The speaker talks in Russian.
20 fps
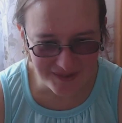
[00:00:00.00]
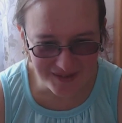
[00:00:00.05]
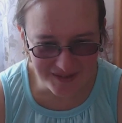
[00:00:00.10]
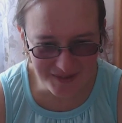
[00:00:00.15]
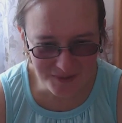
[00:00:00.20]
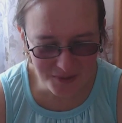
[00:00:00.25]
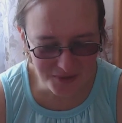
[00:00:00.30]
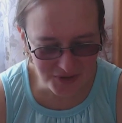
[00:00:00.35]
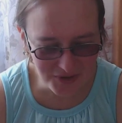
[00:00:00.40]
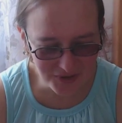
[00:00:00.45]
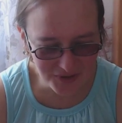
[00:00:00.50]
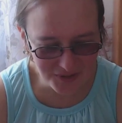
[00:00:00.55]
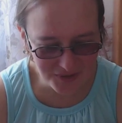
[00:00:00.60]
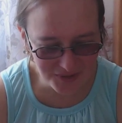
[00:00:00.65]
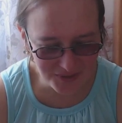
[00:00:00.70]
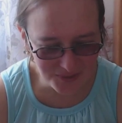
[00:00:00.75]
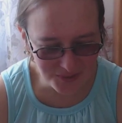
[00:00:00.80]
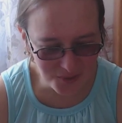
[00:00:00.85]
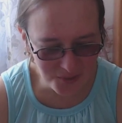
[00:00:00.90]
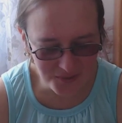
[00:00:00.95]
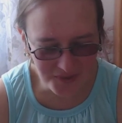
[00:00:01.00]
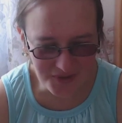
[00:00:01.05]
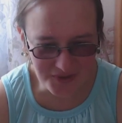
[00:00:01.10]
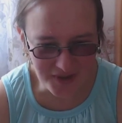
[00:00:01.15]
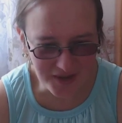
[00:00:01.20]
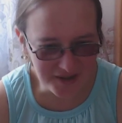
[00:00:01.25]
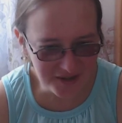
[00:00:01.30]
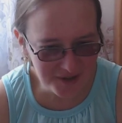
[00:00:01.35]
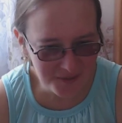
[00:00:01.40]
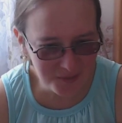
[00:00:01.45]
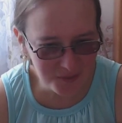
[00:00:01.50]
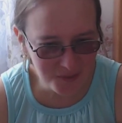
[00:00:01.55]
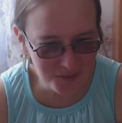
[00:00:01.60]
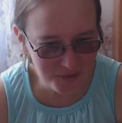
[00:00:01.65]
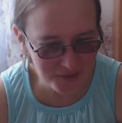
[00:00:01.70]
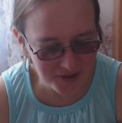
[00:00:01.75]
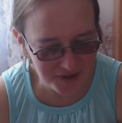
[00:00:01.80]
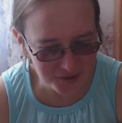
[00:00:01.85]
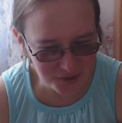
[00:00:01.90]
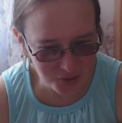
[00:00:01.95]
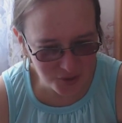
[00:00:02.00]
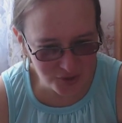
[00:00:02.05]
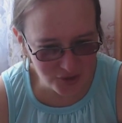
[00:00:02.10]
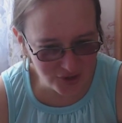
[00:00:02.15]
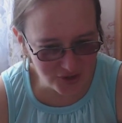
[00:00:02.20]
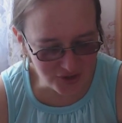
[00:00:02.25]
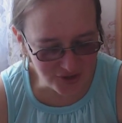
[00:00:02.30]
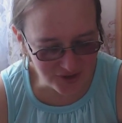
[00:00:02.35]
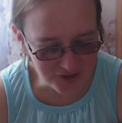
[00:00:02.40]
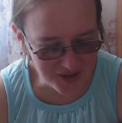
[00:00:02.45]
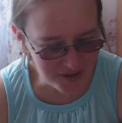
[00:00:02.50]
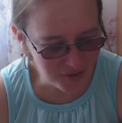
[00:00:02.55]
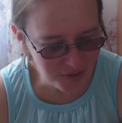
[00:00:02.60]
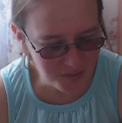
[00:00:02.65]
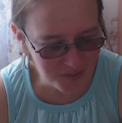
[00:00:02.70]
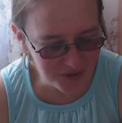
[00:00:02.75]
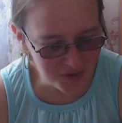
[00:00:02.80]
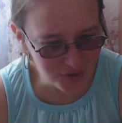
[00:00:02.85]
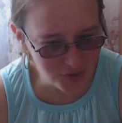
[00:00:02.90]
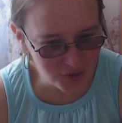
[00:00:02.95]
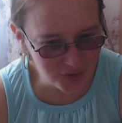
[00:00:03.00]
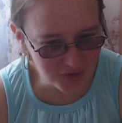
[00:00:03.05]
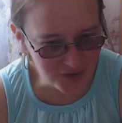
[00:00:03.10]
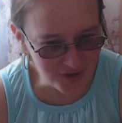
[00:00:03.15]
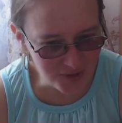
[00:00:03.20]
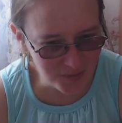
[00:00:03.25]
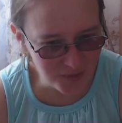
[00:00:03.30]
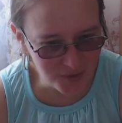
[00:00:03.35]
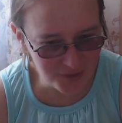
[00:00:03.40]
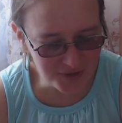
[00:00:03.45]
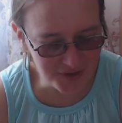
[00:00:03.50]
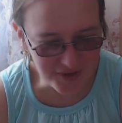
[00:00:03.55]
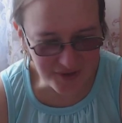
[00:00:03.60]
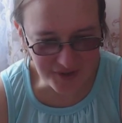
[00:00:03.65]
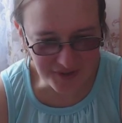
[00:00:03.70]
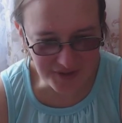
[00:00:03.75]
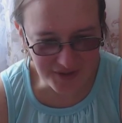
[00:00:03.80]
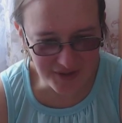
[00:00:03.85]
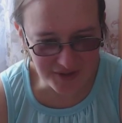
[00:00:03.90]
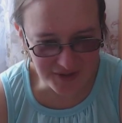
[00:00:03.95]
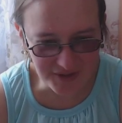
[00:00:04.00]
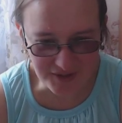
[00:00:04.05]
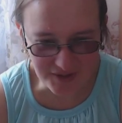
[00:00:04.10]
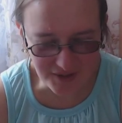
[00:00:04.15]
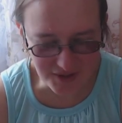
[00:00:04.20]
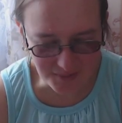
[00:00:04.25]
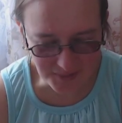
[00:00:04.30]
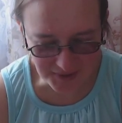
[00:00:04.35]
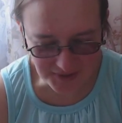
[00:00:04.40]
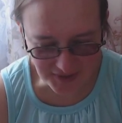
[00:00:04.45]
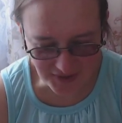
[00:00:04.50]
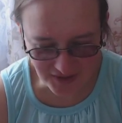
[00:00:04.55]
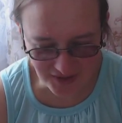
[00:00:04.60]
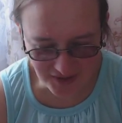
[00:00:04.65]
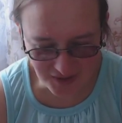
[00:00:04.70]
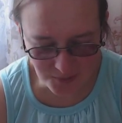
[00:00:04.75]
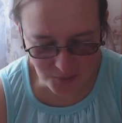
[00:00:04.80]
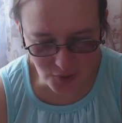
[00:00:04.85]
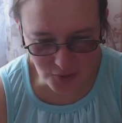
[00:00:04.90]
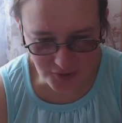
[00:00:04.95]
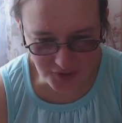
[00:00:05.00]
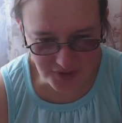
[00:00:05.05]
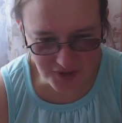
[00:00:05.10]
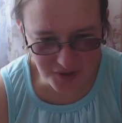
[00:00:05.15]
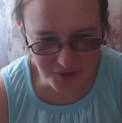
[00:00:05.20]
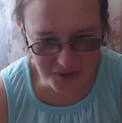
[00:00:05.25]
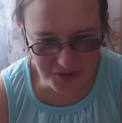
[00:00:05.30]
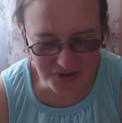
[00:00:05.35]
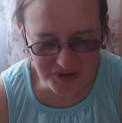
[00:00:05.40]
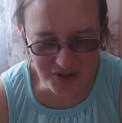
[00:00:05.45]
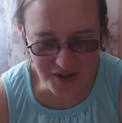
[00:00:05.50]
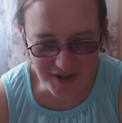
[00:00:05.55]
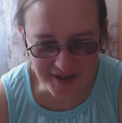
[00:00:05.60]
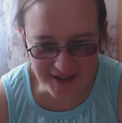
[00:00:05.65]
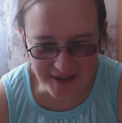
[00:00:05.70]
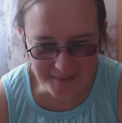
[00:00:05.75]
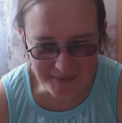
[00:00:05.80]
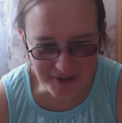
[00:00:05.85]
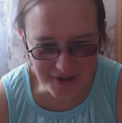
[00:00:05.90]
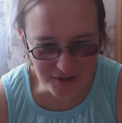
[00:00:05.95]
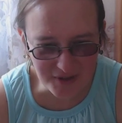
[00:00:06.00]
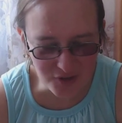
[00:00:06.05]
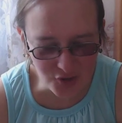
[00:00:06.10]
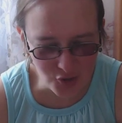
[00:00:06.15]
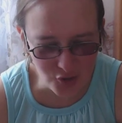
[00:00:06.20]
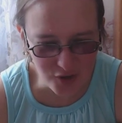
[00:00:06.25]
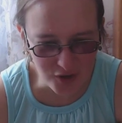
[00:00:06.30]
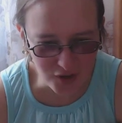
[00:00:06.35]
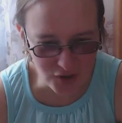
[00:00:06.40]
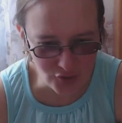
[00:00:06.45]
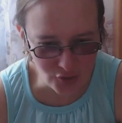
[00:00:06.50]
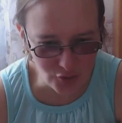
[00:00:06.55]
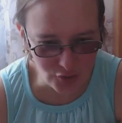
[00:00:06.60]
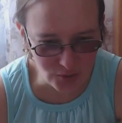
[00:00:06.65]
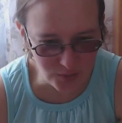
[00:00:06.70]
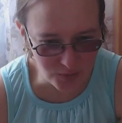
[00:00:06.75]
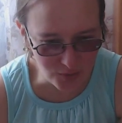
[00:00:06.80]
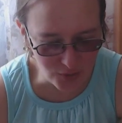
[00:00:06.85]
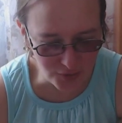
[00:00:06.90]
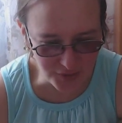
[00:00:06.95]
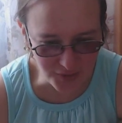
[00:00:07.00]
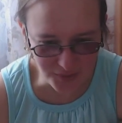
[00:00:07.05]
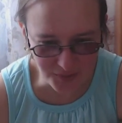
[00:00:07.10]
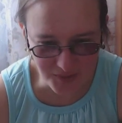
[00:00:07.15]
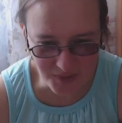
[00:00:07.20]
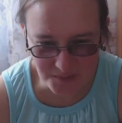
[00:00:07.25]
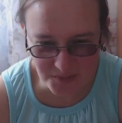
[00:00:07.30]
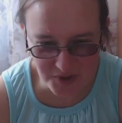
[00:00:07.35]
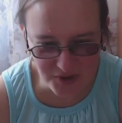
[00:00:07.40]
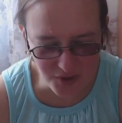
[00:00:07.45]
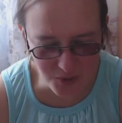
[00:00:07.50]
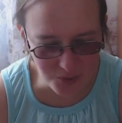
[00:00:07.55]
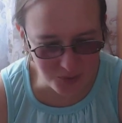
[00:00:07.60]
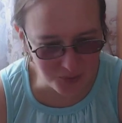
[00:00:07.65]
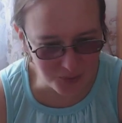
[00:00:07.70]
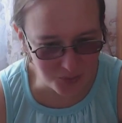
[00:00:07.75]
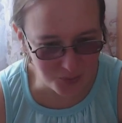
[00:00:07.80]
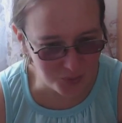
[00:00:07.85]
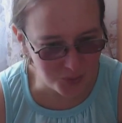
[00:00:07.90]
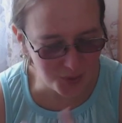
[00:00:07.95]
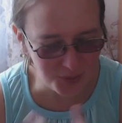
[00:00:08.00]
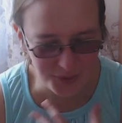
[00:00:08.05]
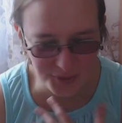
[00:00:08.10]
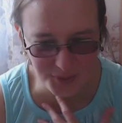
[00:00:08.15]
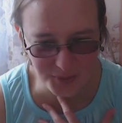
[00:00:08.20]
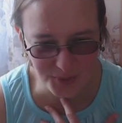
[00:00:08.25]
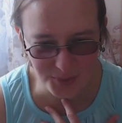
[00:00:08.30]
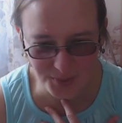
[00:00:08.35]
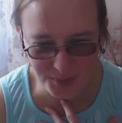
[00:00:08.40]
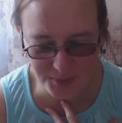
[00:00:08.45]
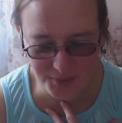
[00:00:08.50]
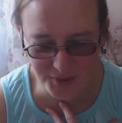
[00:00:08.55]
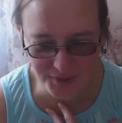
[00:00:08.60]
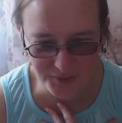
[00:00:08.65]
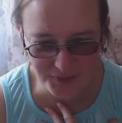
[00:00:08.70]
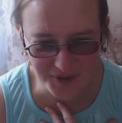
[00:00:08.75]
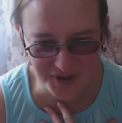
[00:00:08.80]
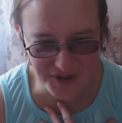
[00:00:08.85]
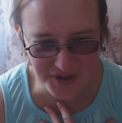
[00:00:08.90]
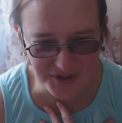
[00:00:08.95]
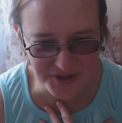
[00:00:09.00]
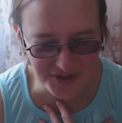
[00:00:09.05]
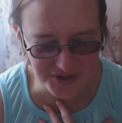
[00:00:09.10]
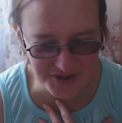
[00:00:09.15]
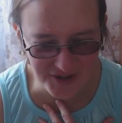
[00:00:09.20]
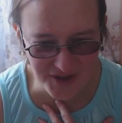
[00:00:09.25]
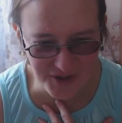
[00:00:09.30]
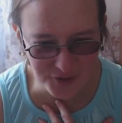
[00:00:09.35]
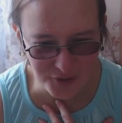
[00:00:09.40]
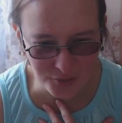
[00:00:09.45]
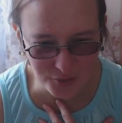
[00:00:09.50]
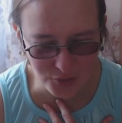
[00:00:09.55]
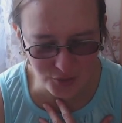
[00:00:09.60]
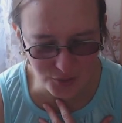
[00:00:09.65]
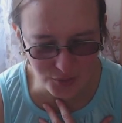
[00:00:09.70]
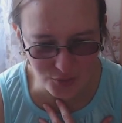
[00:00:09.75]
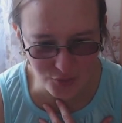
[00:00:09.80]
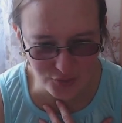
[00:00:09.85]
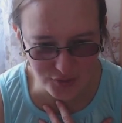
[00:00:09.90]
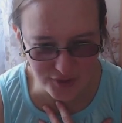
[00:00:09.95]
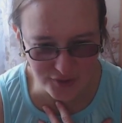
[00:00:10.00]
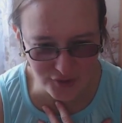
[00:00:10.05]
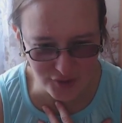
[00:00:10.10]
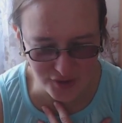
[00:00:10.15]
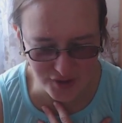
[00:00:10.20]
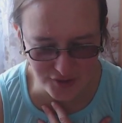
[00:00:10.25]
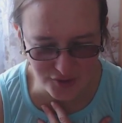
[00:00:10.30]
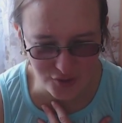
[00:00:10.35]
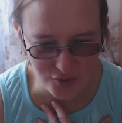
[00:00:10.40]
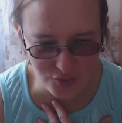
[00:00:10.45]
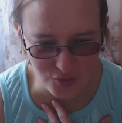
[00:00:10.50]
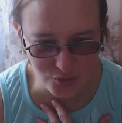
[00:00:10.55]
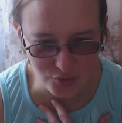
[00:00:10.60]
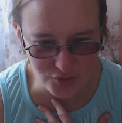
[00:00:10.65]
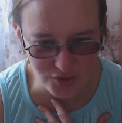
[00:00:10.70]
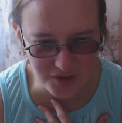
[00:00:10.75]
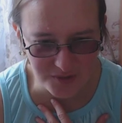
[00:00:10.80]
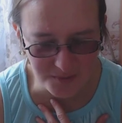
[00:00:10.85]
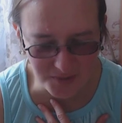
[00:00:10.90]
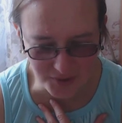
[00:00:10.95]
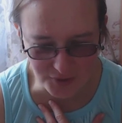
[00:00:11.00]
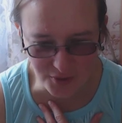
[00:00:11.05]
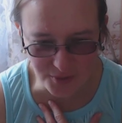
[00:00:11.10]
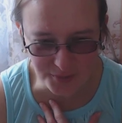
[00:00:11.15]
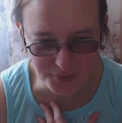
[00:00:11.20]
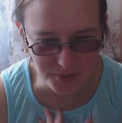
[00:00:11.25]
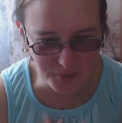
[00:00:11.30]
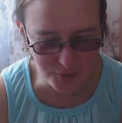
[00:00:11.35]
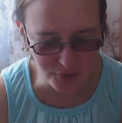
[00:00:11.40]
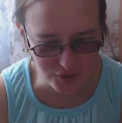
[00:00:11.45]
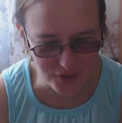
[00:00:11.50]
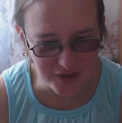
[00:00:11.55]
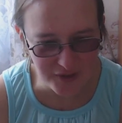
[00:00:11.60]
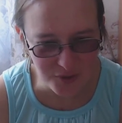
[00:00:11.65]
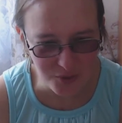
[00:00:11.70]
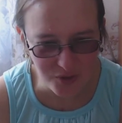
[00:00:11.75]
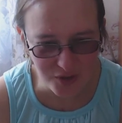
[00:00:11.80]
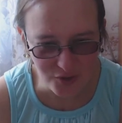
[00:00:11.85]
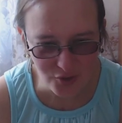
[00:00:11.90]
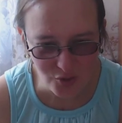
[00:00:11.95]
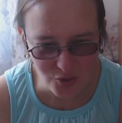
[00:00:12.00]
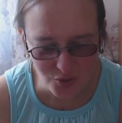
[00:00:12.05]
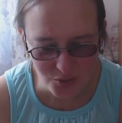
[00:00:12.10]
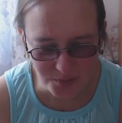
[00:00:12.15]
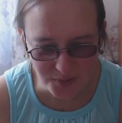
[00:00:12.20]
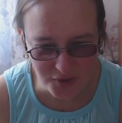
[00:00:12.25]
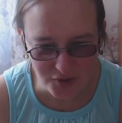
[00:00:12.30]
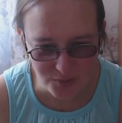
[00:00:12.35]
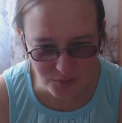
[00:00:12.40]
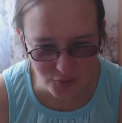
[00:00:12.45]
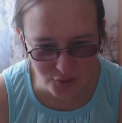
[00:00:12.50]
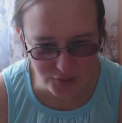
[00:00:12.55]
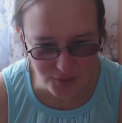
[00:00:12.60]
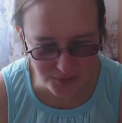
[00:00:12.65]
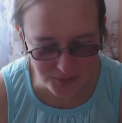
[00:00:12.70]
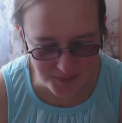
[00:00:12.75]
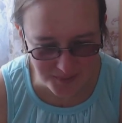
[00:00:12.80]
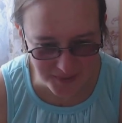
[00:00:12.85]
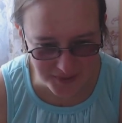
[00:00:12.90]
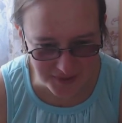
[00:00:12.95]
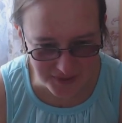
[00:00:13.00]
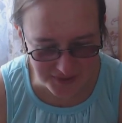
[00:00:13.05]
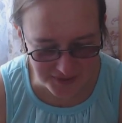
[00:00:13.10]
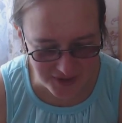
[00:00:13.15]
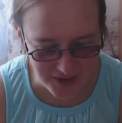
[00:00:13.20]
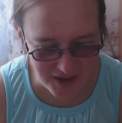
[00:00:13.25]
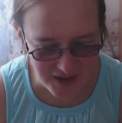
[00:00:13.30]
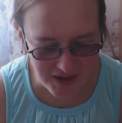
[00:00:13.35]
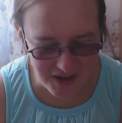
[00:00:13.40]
И вот э, увидела рыбку картошечки, я думала, что это шпроты, оказалось, это рыбка такая копченая солененькая я поняла, что я хочу шпротов. Вообще, вот впервые, не знаю, за всю свою сознательную жизнь, по собственному желанию, хочу купить шпротов и поесть.